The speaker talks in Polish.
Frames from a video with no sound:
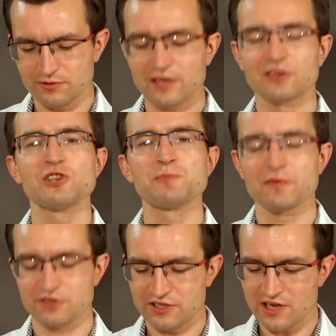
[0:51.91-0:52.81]
na
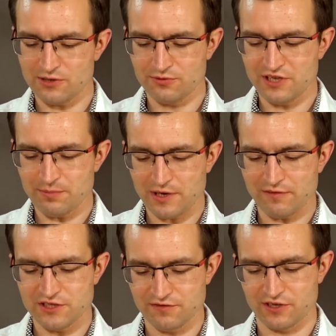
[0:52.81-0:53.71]
rozpowszechnianiu
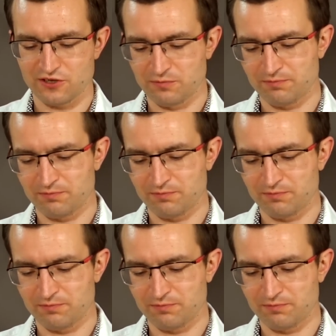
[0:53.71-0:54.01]
nieprawdziwych lub